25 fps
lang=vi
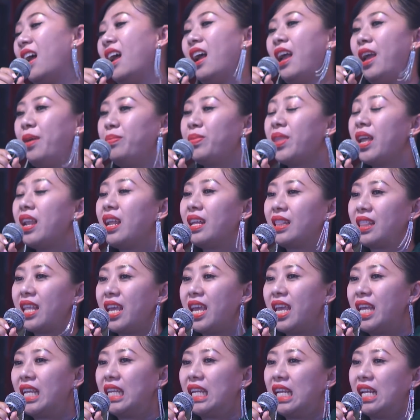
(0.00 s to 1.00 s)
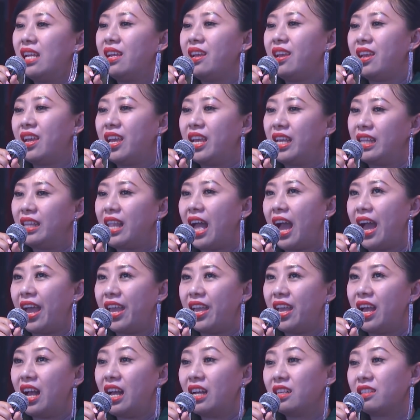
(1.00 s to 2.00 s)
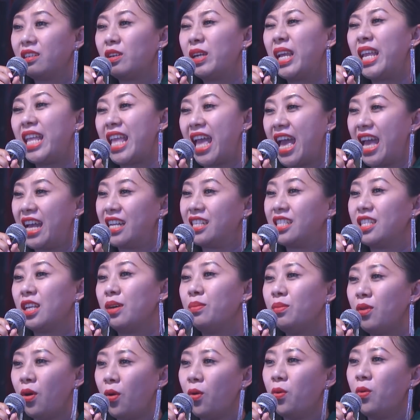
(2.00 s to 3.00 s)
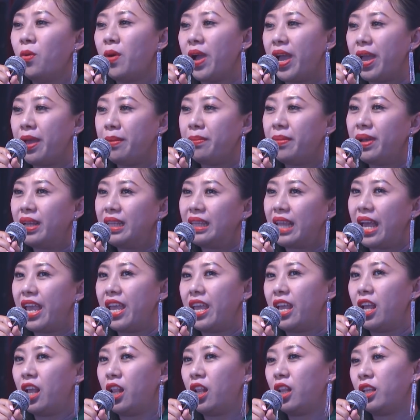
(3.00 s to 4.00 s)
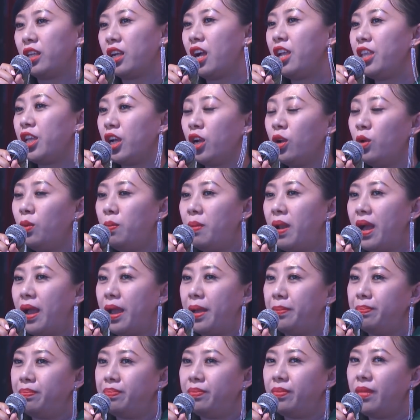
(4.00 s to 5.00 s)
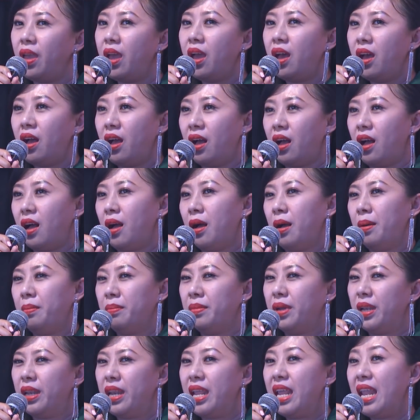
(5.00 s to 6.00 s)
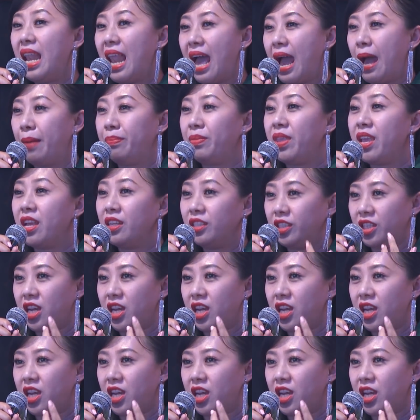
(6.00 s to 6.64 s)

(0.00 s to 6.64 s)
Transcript: À. à, em tên là Tiên. Thì hiện tại cái nhà hàng xóm cũ của em á, tại có những lúc là em, à, mình đi làm về